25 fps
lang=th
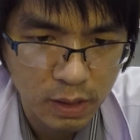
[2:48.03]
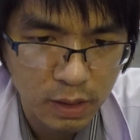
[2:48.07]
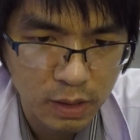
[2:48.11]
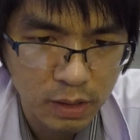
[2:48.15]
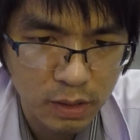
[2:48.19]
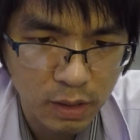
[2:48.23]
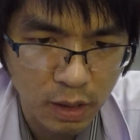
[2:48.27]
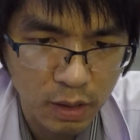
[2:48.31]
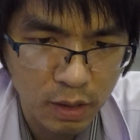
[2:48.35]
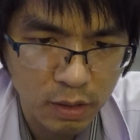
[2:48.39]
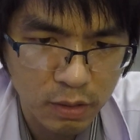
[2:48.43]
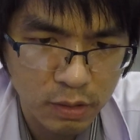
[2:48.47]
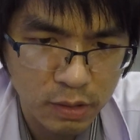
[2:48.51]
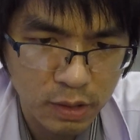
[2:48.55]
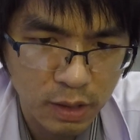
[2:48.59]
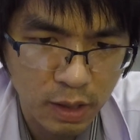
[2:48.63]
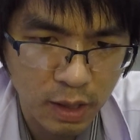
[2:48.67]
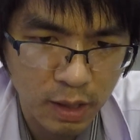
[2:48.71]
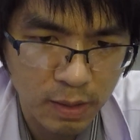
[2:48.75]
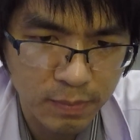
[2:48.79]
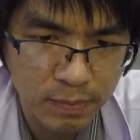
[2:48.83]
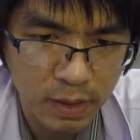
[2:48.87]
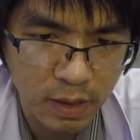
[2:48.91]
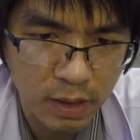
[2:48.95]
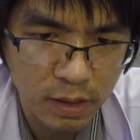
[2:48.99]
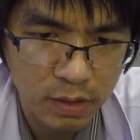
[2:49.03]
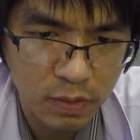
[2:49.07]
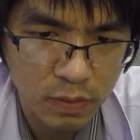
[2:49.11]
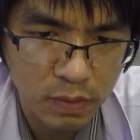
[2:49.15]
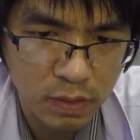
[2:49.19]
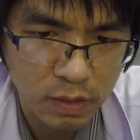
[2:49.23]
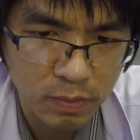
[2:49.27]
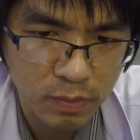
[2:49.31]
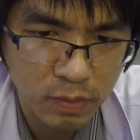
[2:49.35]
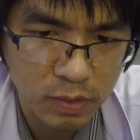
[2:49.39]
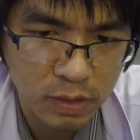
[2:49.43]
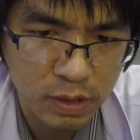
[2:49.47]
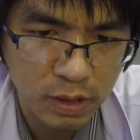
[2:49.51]
อย่างไรก็ตามนายก
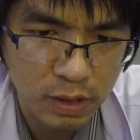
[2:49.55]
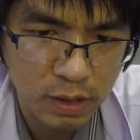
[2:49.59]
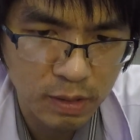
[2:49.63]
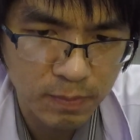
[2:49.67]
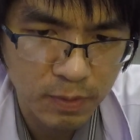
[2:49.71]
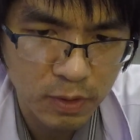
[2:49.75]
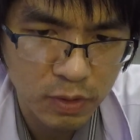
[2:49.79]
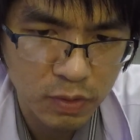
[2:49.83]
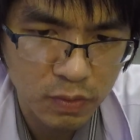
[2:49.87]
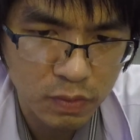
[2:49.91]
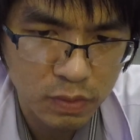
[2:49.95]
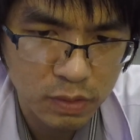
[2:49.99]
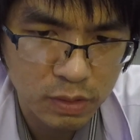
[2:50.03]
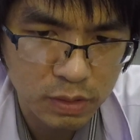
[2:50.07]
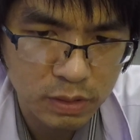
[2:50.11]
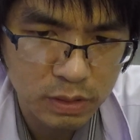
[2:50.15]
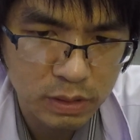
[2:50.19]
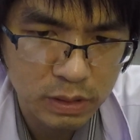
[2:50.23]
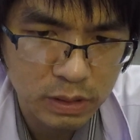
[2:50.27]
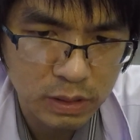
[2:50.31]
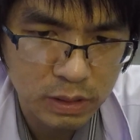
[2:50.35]
รัฐมนตรีประยุทธ์